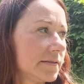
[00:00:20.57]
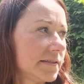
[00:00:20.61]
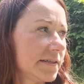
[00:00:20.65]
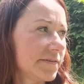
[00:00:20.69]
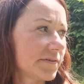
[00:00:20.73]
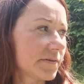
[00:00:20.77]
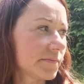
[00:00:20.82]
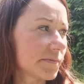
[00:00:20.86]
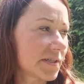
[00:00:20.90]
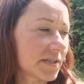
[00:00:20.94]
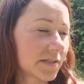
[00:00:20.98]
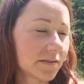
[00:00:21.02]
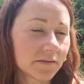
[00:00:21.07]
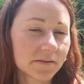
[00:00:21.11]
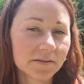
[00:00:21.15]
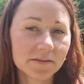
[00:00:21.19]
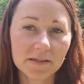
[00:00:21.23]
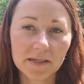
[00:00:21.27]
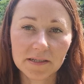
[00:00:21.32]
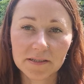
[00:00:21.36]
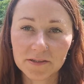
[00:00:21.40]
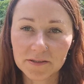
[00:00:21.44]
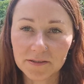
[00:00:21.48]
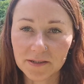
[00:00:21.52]
Nie wiem kiedy
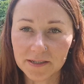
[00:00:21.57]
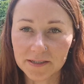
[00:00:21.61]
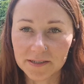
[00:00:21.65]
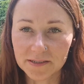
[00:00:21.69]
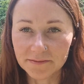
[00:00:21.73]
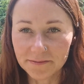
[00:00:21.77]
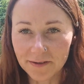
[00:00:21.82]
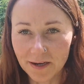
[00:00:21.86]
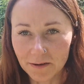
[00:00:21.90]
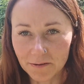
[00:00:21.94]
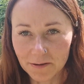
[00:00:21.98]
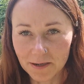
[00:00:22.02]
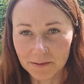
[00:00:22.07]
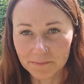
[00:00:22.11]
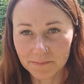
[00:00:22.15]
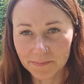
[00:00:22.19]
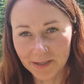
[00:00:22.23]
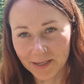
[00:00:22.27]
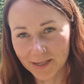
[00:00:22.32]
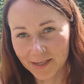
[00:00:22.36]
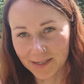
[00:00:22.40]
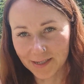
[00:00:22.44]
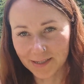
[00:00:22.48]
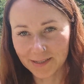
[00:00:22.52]
ostatnio nagrywałam,
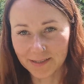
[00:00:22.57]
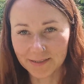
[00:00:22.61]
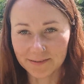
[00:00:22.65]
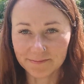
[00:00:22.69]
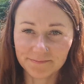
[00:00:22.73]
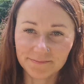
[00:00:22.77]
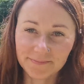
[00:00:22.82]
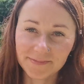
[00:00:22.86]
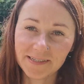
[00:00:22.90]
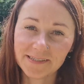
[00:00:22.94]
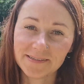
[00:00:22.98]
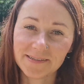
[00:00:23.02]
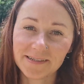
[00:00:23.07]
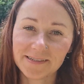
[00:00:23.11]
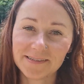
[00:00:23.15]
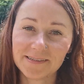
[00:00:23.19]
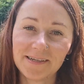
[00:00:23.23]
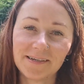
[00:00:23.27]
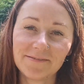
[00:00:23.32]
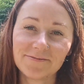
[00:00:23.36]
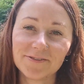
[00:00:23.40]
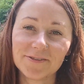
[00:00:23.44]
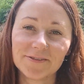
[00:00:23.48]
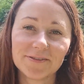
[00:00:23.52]
ale nie tak
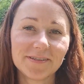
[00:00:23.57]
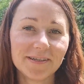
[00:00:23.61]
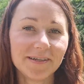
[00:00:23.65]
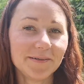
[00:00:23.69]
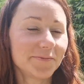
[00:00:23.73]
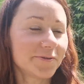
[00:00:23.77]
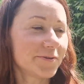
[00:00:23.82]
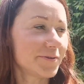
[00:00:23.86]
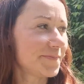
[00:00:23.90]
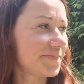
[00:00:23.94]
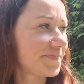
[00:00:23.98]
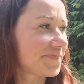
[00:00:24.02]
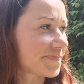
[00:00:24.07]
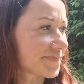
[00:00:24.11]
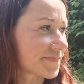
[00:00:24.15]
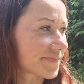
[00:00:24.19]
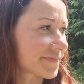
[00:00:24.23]
dawno temu.